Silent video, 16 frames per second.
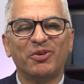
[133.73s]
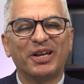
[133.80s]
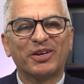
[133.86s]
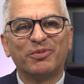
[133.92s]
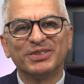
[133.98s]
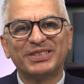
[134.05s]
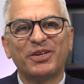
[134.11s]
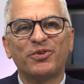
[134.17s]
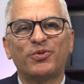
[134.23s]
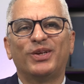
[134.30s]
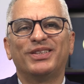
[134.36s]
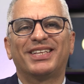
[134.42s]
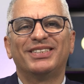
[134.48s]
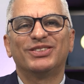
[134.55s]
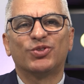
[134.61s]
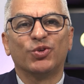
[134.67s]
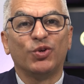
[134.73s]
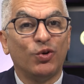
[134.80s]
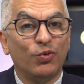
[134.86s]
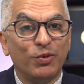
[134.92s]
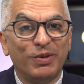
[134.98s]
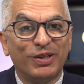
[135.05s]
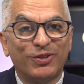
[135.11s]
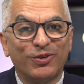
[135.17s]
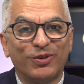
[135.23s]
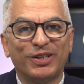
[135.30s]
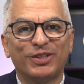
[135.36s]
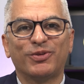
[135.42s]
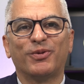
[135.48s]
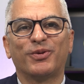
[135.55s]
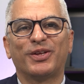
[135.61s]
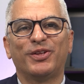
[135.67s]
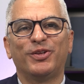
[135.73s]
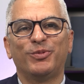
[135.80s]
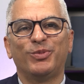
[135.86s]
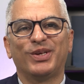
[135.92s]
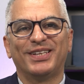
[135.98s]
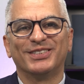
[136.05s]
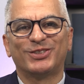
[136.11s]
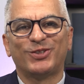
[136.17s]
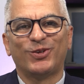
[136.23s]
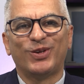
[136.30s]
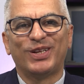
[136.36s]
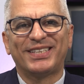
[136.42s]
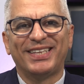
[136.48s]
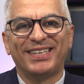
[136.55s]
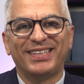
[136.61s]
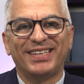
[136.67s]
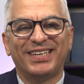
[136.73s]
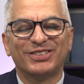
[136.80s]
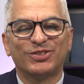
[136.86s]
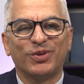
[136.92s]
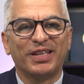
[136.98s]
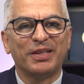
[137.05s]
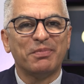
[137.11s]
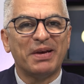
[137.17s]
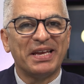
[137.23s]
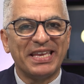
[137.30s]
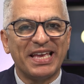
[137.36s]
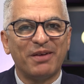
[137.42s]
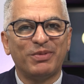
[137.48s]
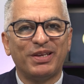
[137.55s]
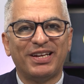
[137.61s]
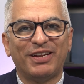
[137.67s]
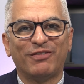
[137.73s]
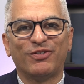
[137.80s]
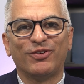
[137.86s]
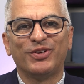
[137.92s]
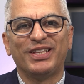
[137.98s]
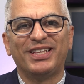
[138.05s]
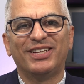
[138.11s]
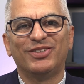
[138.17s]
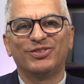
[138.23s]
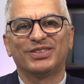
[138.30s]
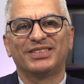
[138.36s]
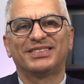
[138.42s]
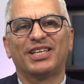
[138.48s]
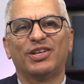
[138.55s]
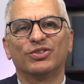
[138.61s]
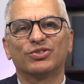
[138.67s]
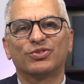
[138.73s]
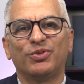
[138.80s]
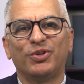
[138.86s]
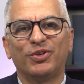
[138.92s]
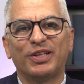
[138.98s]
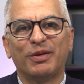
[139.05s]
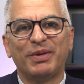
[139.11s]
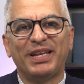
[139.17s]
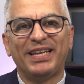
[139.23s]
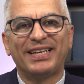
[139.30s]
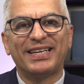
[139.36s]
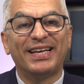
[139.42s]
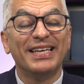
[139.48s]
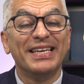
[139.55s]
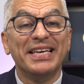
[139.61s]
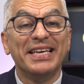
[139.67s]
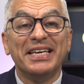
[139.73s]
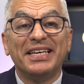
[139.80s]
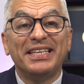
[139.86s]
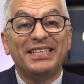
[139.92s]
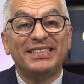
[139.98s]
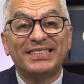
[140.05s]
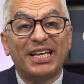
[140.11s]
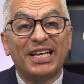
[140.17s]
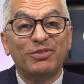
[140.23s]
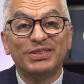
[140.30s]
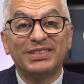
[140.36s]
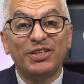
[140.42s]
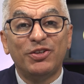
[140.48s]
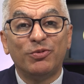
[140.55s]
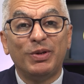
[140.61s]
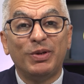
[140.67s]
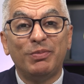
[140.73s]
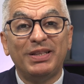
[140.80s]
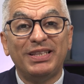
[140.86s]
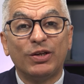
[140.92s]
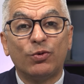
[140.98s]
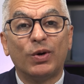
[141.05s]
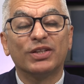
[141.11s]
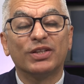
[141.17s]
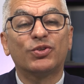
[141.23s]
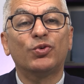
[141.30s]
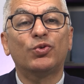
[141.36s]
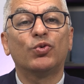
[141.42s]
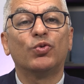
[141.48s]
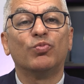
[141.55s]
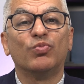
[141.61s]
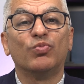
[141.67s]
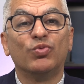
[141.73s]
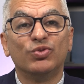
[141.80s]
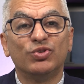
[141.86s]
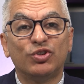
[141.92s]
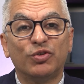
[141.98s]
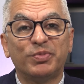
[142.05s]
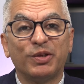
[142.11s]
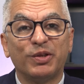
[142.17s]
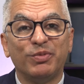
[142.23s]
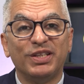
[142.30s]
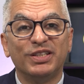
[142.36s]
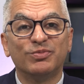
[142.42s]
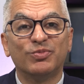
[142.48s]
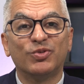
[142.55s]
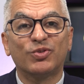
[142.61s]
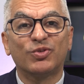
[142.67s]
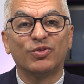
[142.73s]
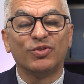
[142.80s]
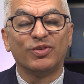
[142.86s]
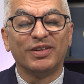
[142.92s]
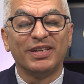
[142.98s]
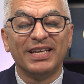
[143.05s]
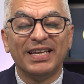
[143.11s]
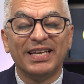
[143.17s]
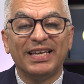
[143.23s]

Hola, ¿cómo se encuentran? Soy Luis Victoria, tu abogado de inmigración aquí desde la ciudad de Miami, en la Florida, en los Estados Unidos de América, iniciando este 2024 con mucho optimismo, con